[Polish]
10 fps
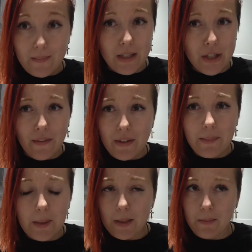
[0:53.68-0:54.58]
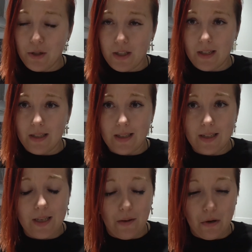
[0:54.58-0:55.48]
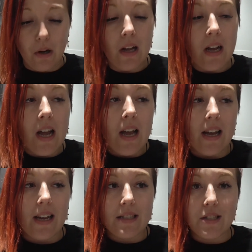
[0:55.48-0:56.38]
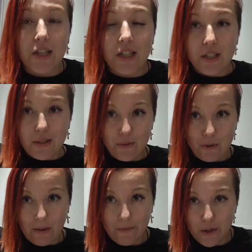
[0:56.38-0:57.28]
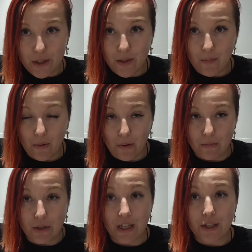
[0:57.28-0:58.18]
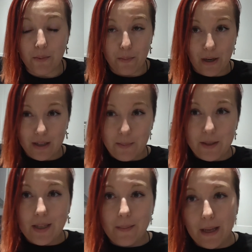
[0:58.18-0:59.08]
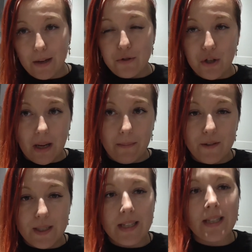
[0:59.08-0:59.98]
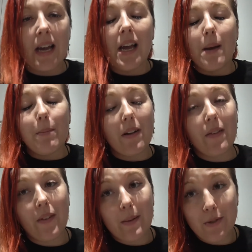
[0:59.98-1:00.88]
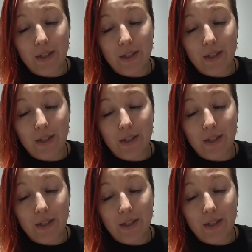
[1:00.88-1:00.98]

że nawet nie wiem, kiedy mi 4 nie zleciało. E, dzisiaj też skończyłam wcześniej, bo musieliśmy pojechać z Basterem na jego check-up wizyt. Powiem Wam,